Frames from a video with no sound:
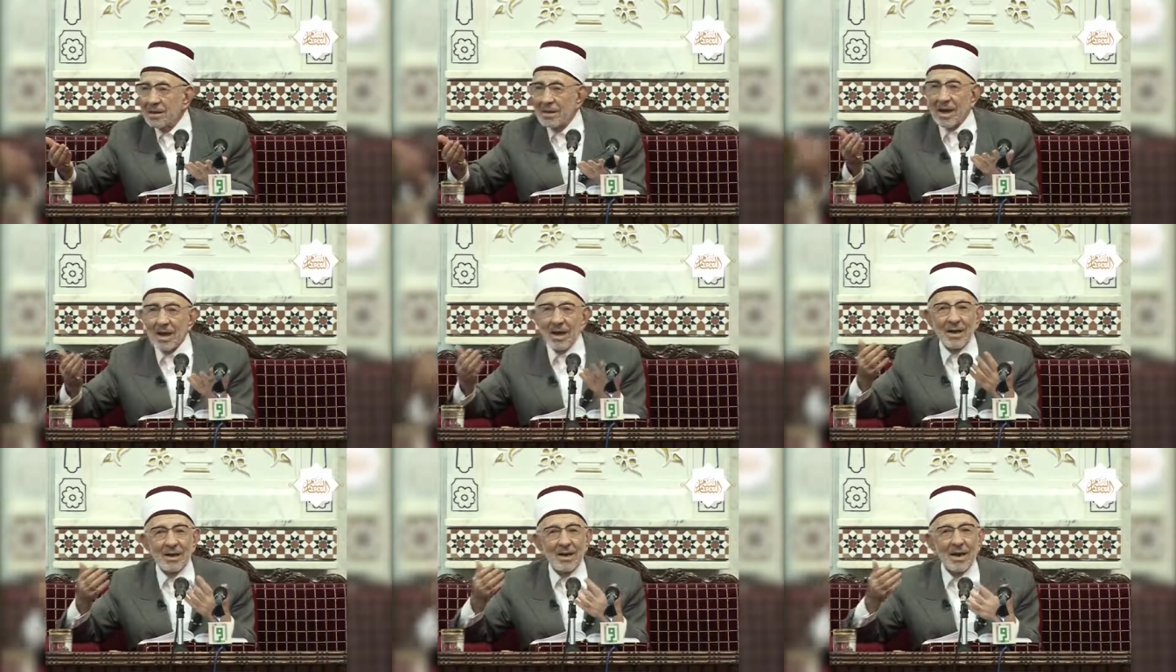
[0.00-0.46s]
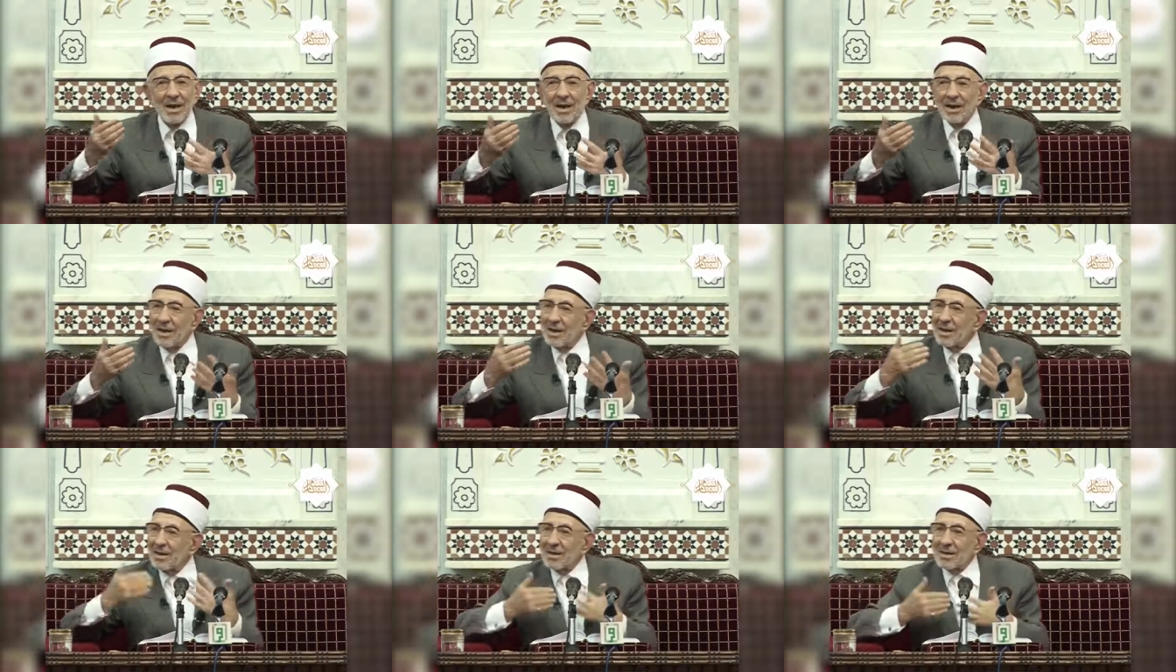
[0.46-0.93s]
دخل
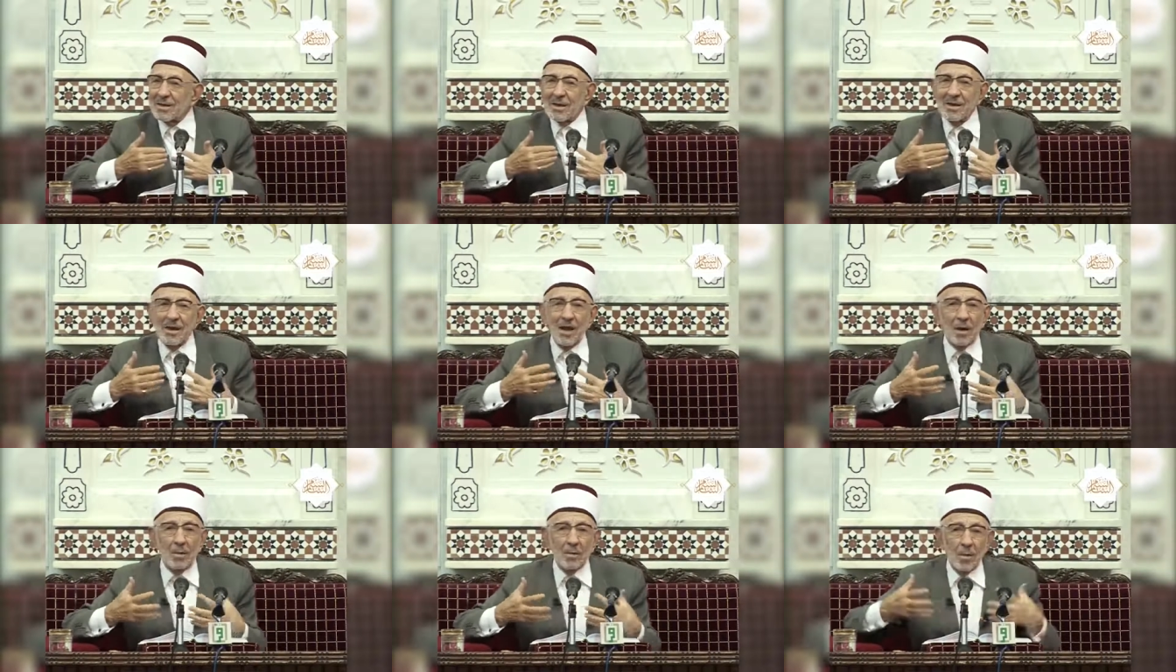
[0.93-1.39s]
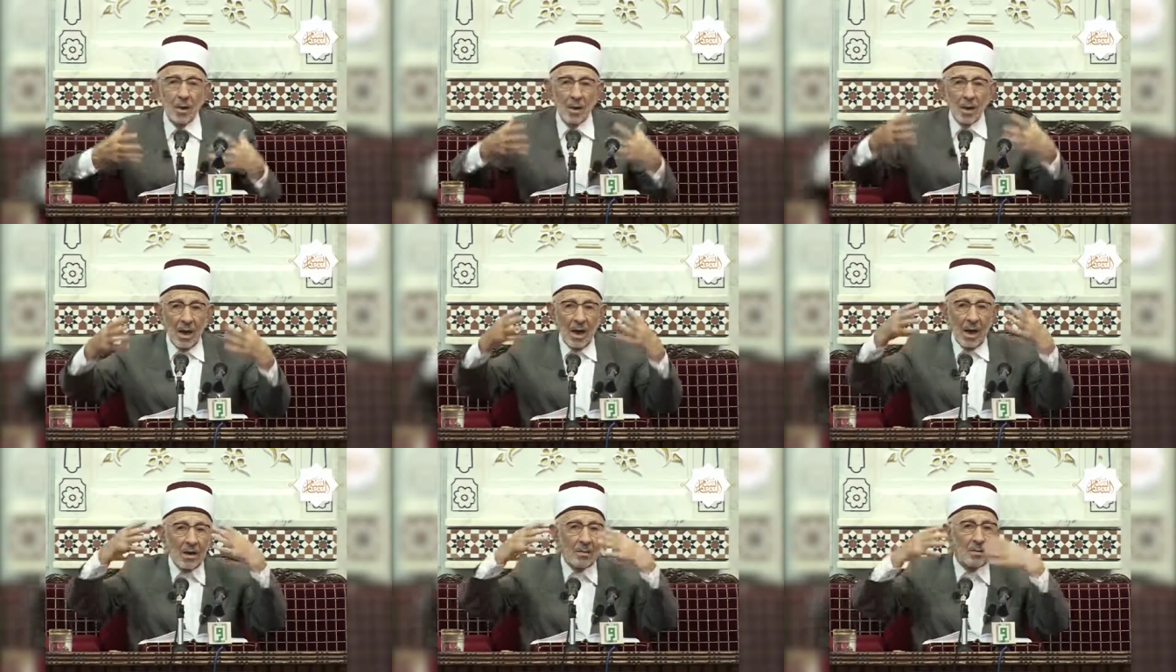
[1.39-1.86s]
الإسلام
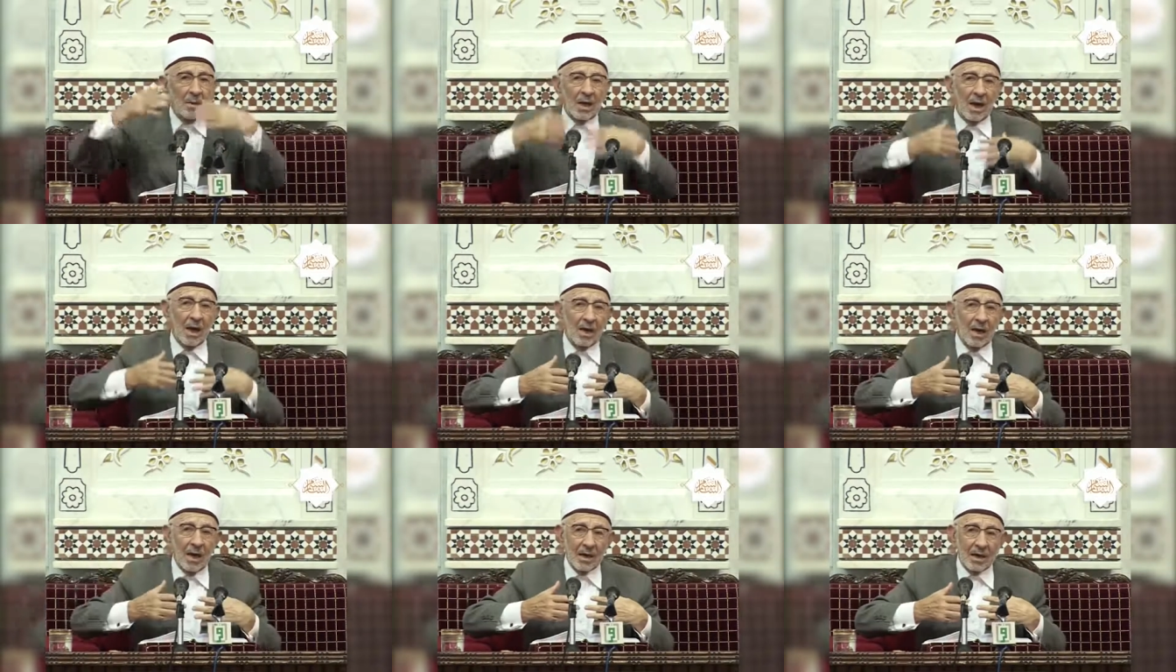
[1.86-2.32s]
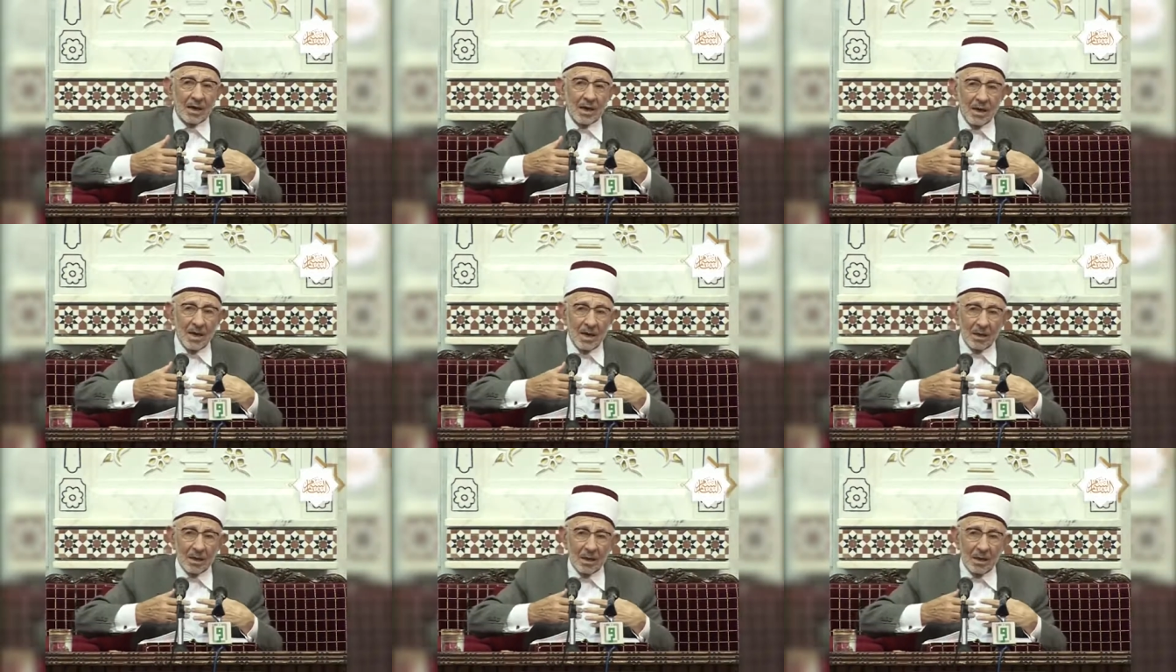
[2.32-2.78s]
هيمن على
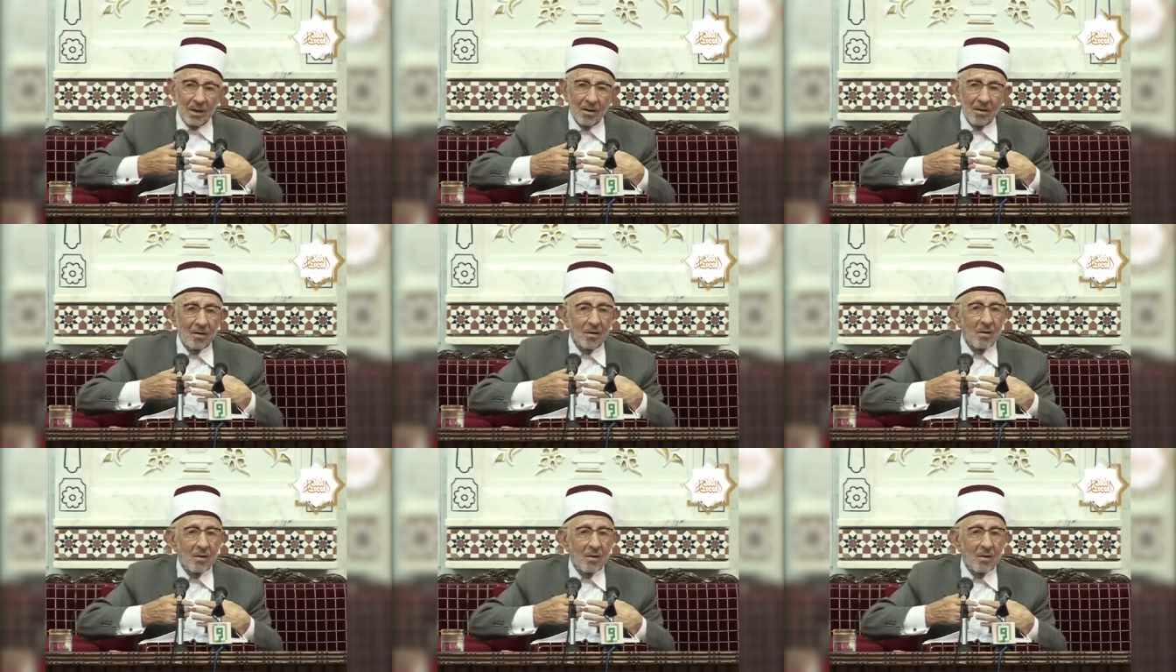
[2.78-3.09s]
كياني